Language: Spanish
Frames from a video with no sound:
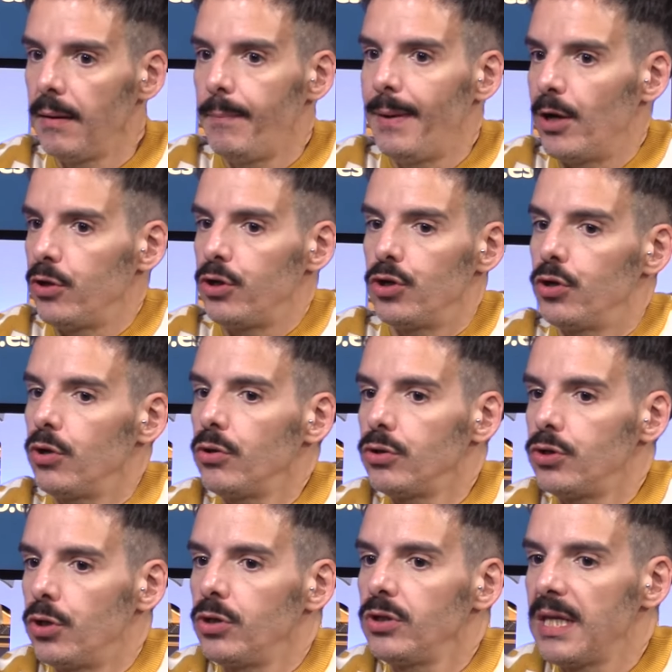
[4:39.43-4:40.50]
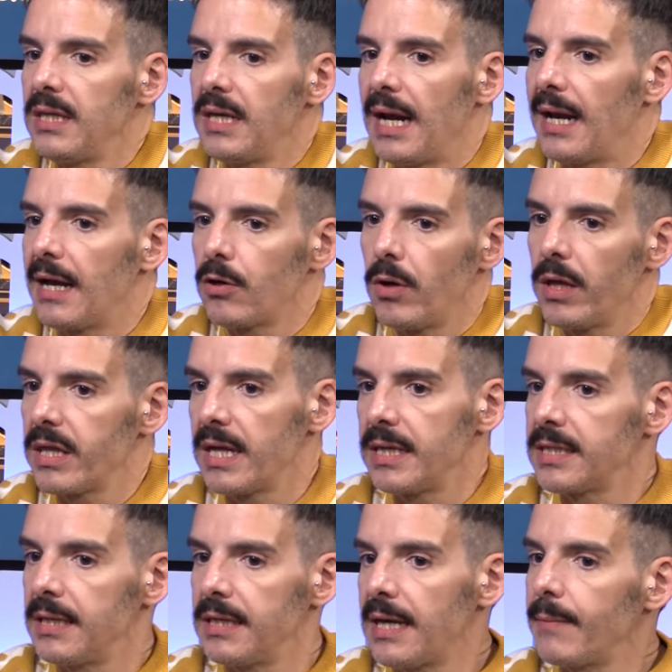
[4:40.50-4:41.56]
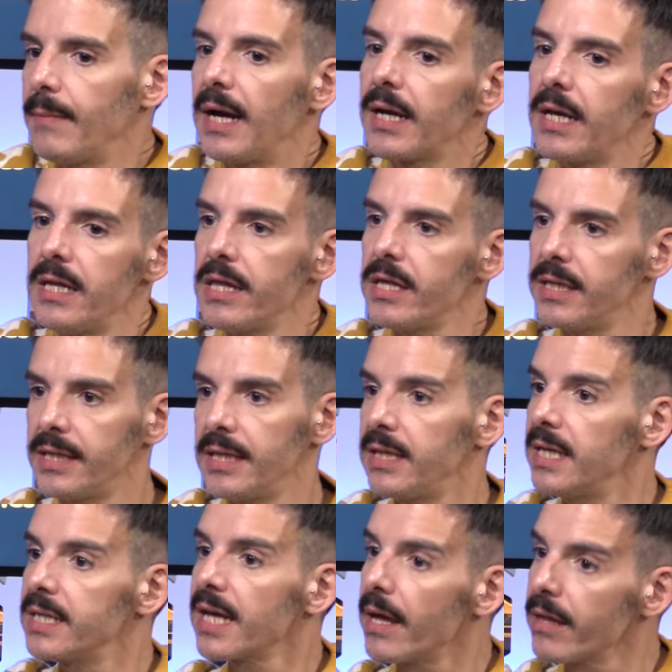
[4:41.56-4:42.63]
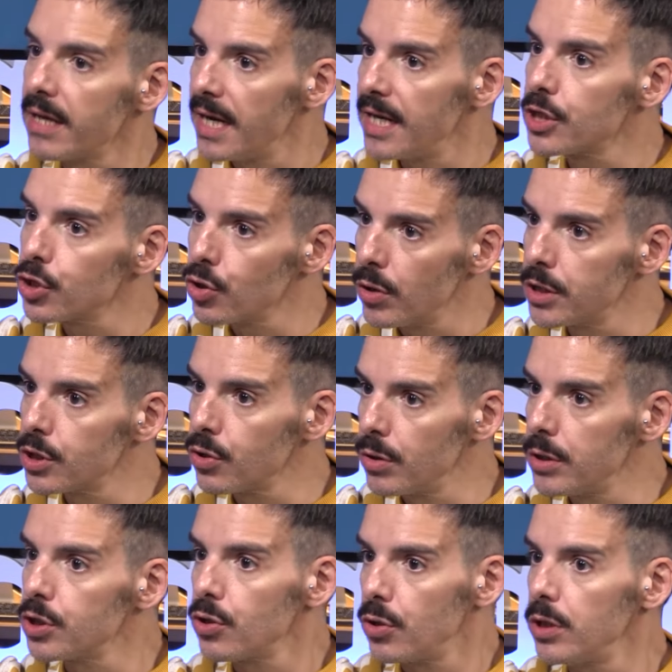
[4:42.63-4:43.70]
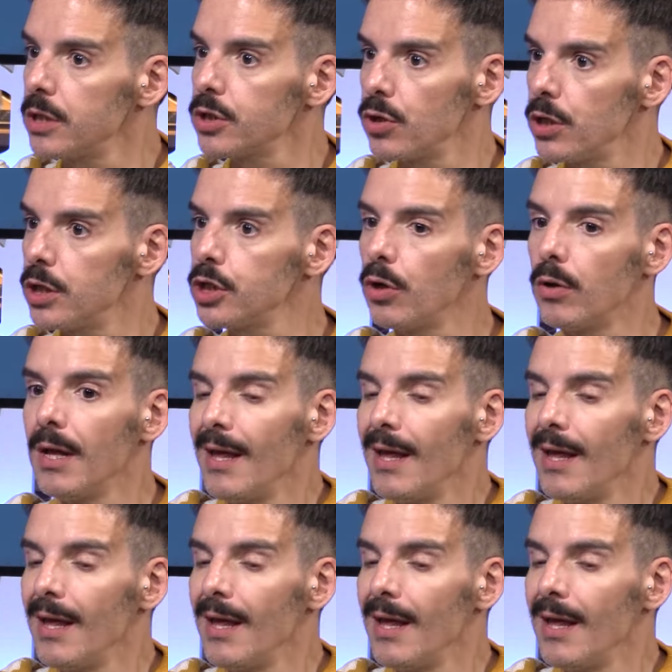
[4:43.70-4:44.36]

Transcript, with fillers: Pero yo no, tendría la arrogancia de sentarme aquí y decirte tienes que hacer esto, esto, esto y esto y esto.